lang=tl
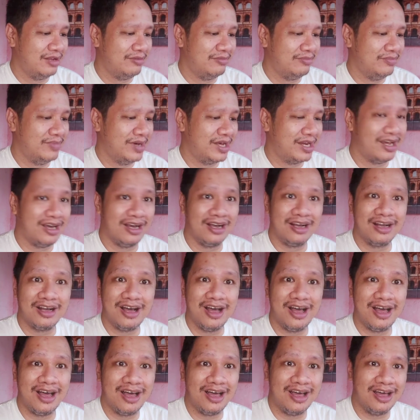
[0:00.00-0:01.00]

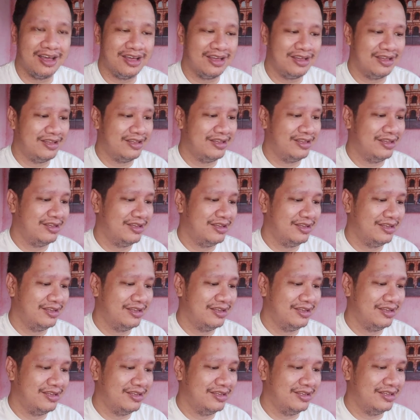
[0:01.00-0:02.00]
Barangka,
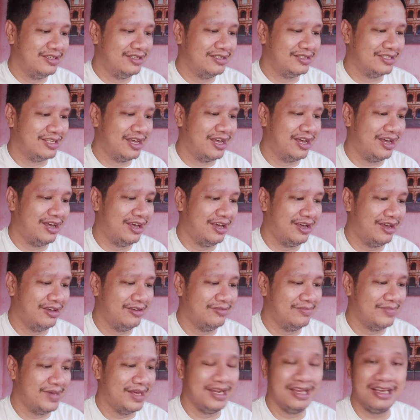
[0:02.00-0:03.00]
sa
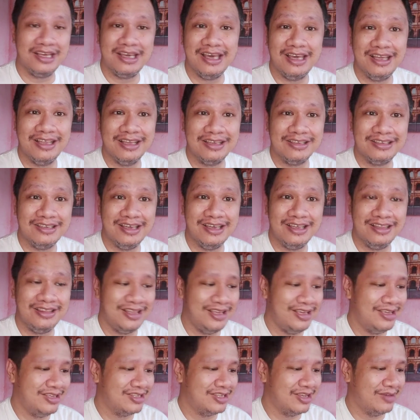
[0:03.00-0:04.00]
Marikina
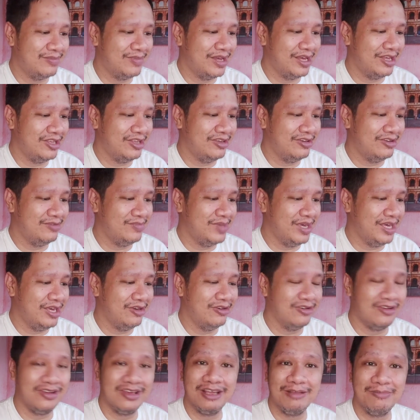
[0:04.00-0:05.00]
City, sa may ano yun,
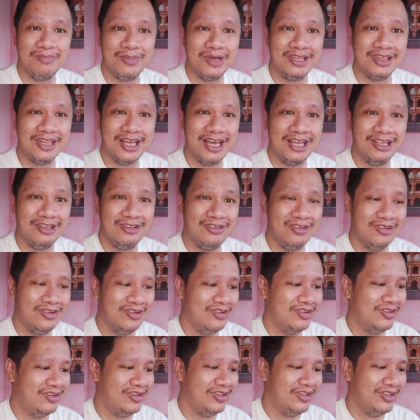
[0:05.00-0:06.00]
Mayor Hill
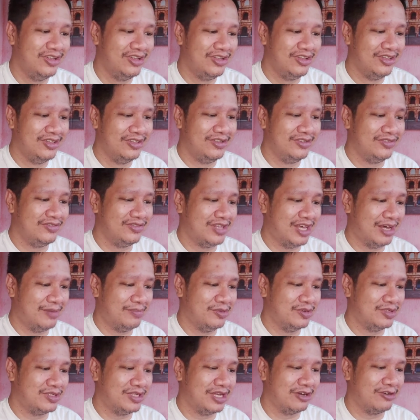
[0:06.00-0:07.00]
Fernando,
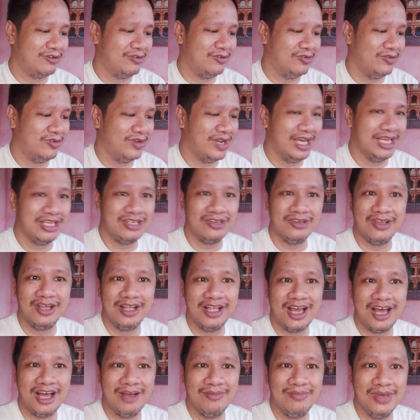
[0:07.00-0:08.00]
tapos sa Congressional
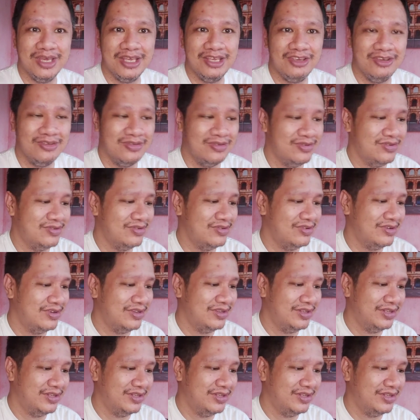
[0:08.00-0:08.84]
Avenue,